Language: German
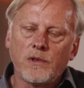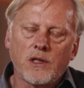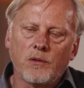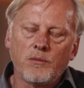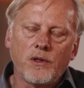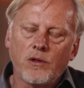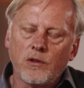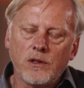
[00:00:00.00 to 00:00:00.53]

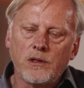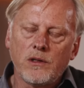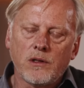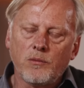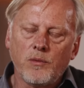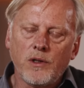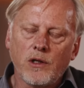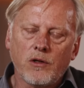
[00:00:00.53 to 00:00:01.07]
kann mich erinnern,
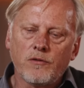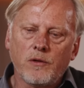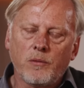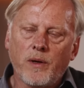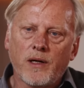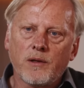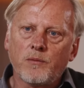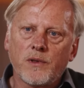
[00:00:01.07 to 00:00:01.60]
da bin ich auf einer
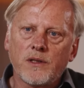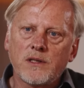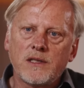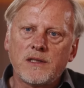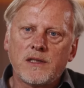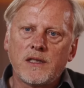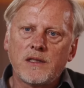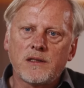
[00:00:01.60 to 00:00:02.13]
Parkbank
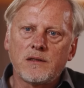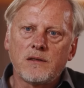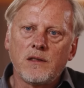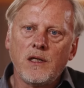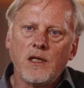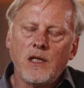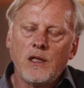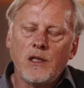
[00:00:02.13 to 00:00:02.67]
gesessen
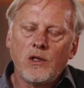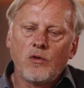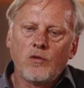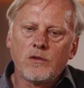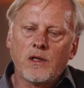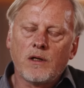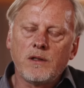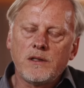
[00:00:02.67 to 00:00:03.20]

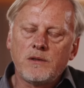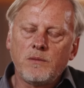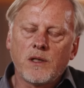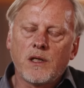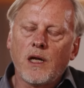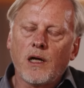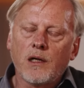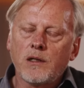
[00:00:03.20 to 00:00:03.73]
und da ist mir
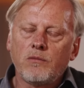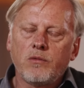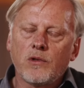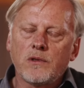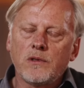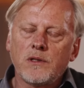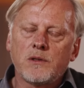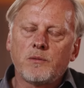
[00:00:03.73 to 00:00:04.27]
klar
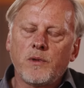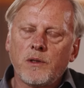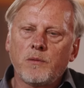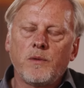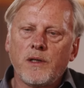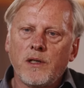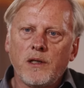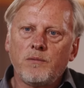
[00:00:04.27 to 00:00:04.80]
geworden, jetzt
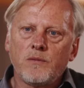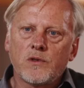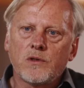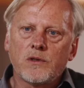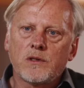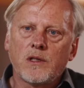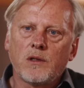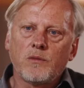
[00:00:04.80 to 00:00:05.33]
bricht mein Leben
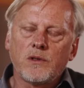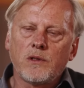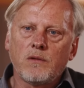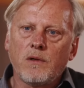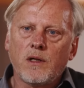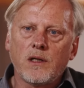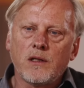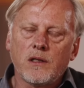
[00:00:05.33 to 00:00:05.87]
zusammen.
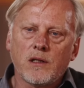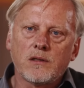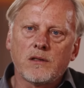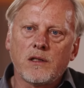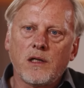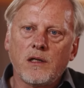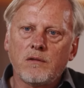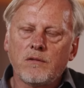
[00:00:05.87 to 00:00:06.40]
Da war ich also
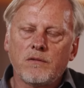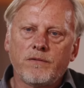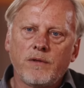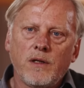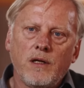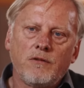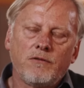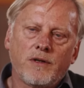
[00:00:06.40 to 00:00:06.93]
äh,
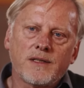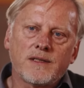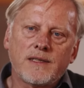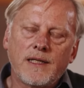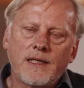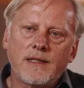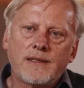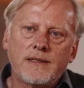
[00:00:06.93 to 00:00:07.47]
fast
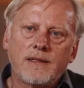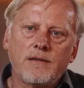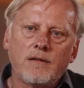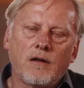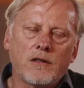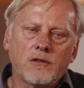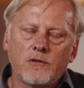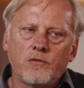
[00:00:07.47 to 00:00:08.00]
60,
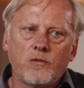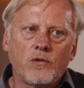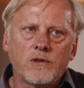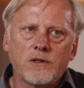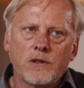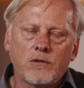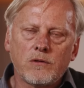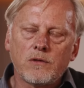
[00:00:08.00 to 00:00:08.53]

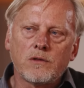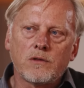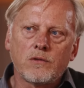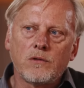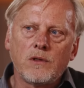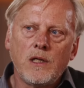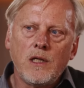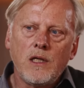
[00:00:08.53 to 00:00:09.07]
58 oder
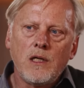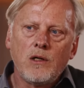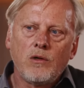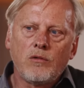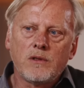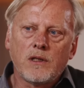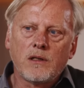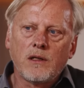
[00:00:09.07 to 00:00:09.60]
so.
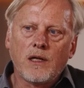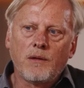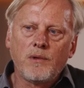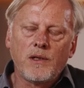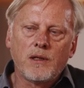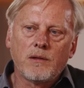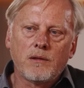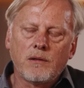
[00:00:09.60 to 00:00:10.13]
Und dann
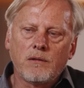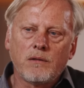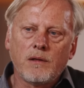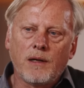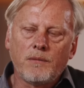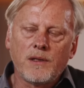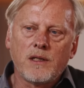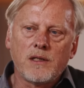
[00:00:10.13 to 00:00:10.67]
habe ich,
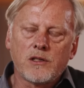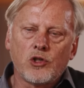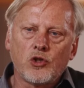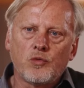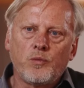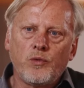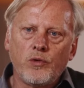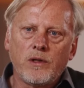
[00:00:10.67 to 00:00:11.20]
hab ich das
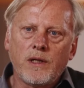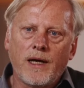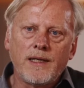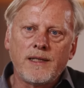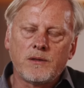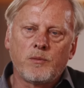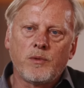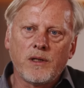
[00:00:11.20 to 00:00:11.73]
gespürt,
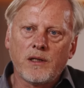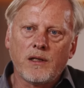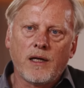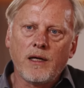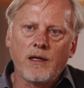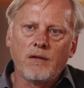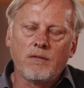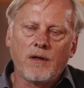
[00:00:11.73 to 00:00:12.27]
alles bricht
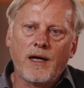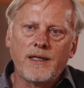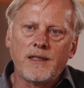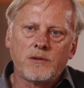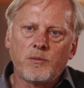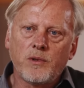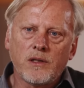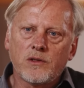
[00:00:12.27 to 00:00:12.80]
ein,
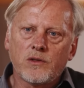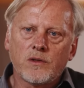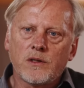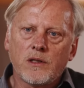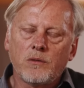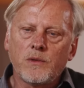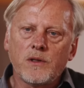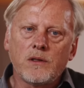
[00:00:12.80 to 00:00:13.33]
alles bricht
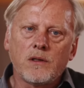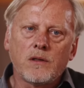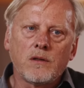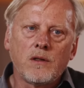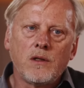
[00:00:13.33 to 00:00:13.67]
zusammen. Ja.